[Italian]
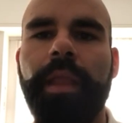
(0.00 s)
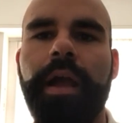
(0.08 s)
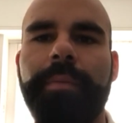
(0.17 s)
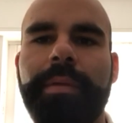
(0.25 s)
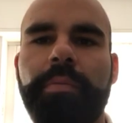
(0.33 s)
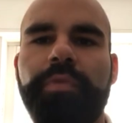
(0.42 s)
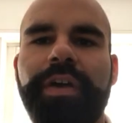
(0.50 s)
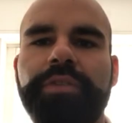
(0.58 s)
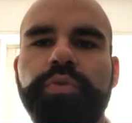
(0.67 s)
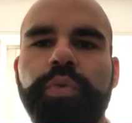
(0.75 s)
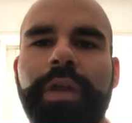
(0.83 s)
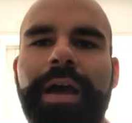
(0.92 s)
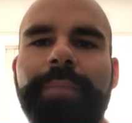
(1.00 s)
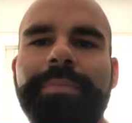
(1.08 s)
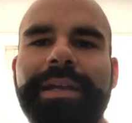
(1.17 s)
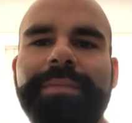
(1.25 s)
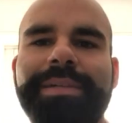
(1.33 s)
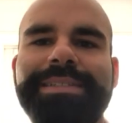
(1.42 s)
mm, abbiamo fatto una
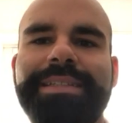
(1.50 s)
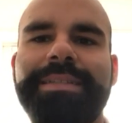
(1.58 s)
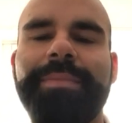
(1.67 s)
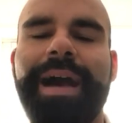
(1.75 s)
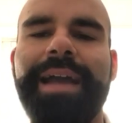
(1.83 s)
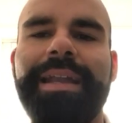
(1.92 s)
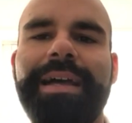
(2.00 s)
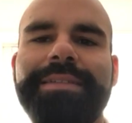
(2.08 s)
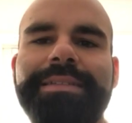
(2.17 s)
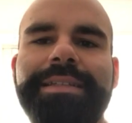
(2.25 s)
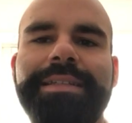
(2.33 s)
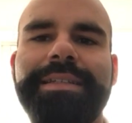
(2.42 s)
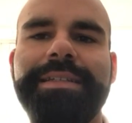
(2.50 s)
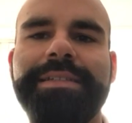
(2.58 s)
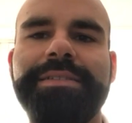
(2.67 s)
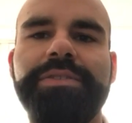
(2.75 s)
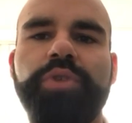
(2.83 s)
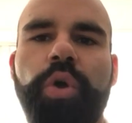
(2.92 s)
prima settimana di
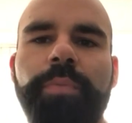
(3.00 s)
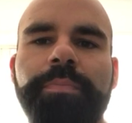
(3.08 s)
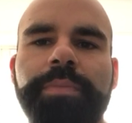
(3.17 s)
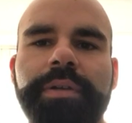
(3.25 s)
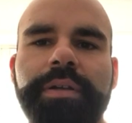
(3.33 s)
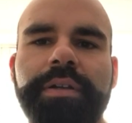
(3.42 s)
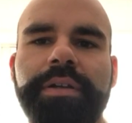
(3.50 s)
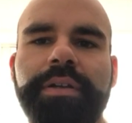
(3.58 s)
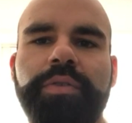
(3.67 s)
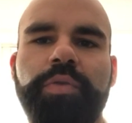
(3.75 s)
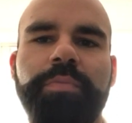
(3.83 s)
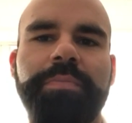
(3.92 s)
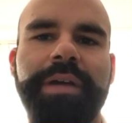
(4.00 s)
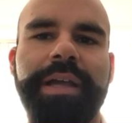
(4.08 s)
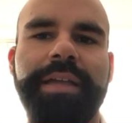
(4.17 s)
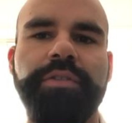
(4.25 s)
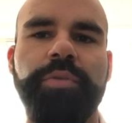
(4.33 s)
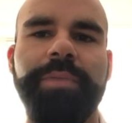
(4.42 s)
stop eh,
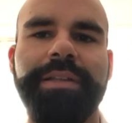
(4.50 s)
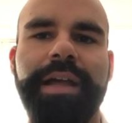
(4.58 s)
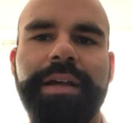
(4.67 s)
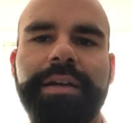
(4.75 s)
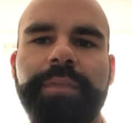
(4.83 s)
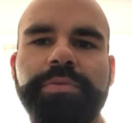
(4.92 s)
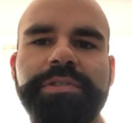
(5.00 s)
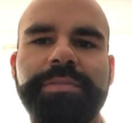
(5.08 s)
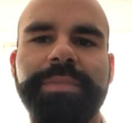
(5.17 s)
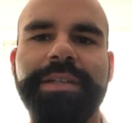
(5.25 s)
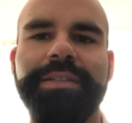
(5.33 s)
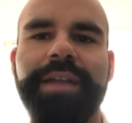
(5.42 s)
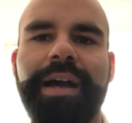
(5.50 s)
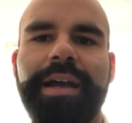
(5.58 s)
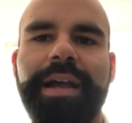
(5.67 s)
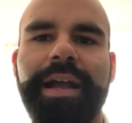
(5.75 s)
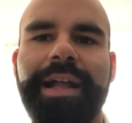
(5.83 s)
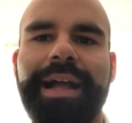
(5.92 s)
completo per dare la possibilità
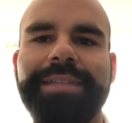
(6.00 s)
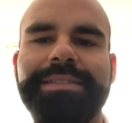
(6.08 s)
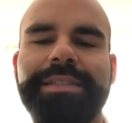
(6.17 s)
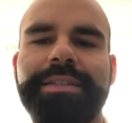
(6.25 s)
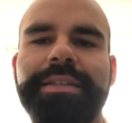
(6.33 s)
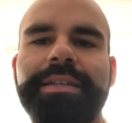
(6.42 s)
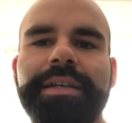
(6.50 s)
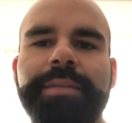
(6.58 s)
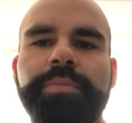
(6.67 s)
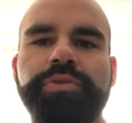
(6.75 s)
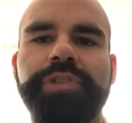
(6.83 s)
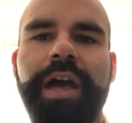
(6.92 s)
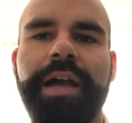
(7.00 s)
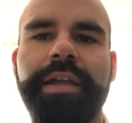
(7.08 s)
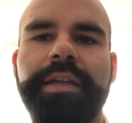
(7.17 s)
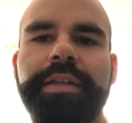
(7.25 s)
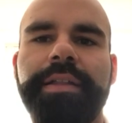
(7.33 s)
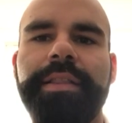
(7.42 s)
alle ragazze di
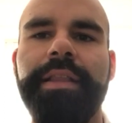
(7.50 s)
riposare